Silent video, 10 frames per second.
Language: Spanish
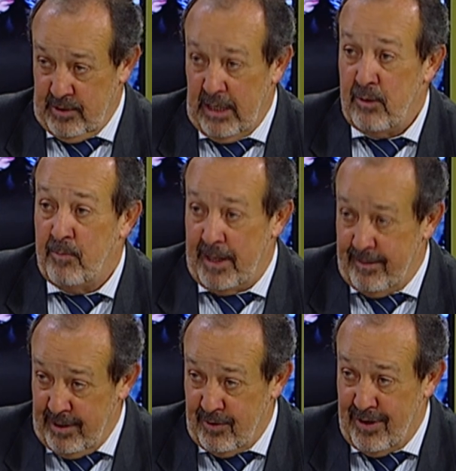años para
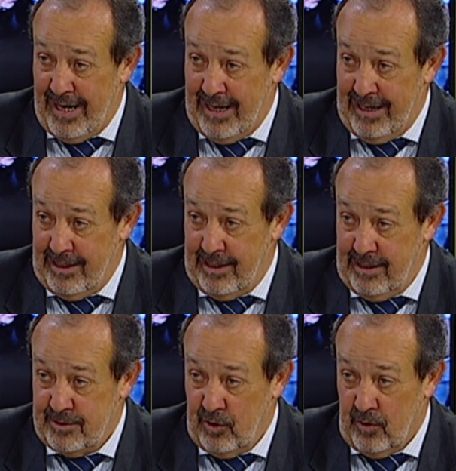mejorar la
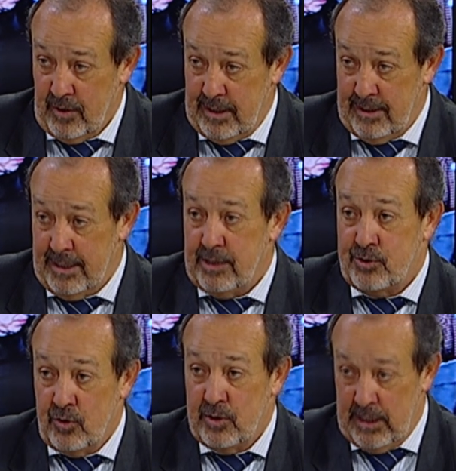legislación. Y de
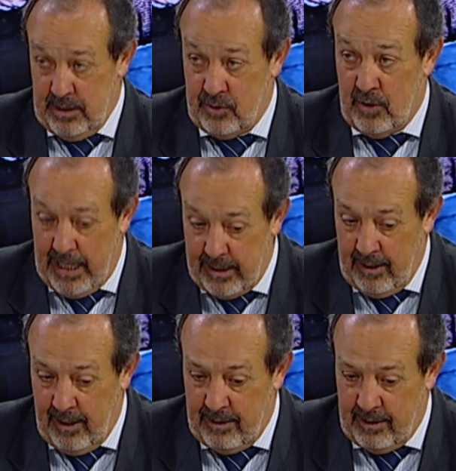hecho, de hecho hay
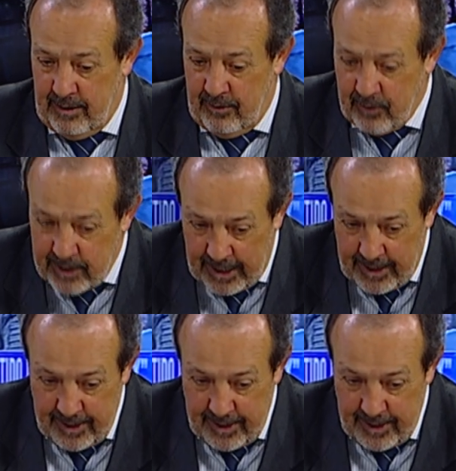ahora